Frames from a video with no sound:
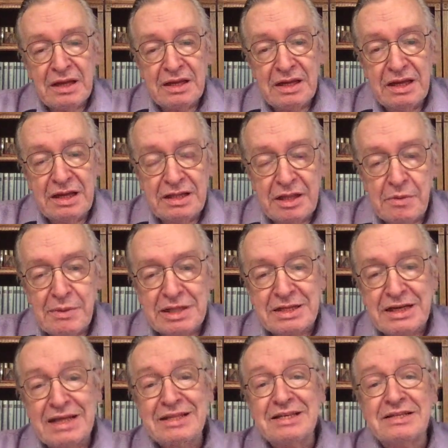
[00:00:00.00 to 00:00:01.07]
E, e tem uma
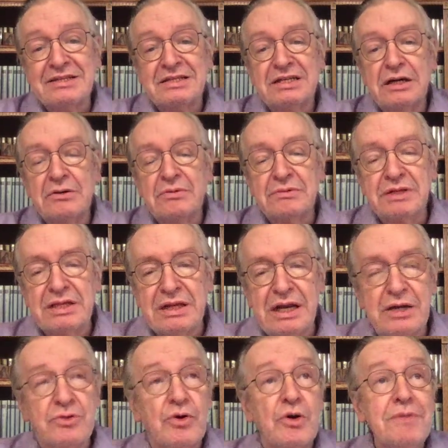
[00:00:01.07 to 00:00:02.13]
tradição
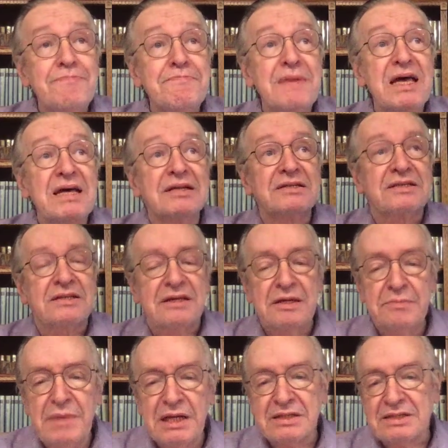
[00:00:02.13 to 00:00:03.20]
intelectual imensa,
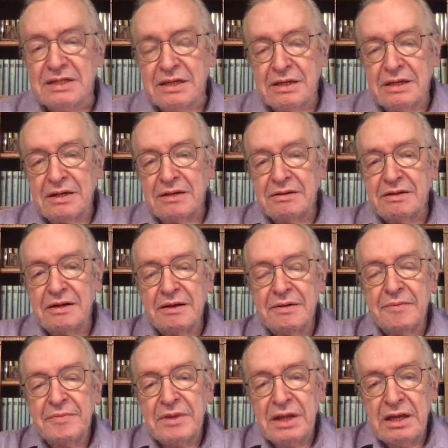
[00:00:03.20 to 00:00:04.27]
imensa. Né?
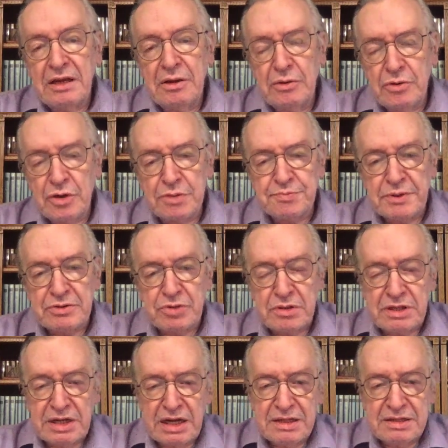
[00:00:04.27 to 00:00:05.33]
E o nosso pessoal
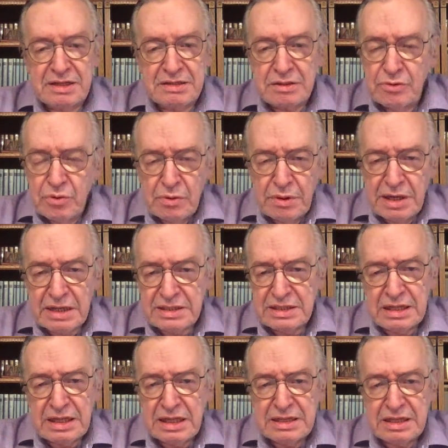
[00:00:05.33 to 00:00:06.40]
direitista não conhece
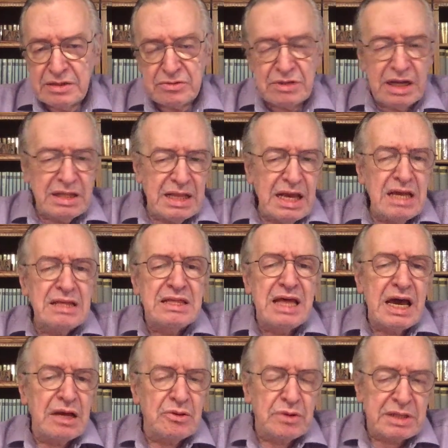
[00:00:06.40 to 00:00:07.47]
nada disso, nem tem
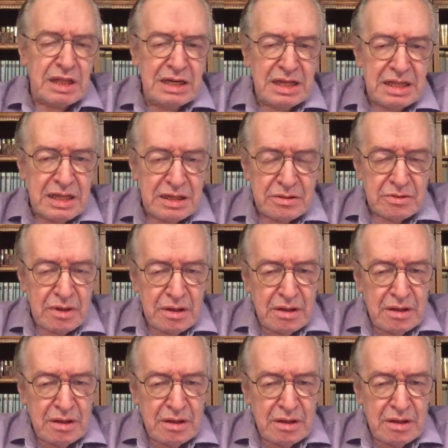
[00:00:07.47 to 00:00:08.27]
ideia do que está lidando.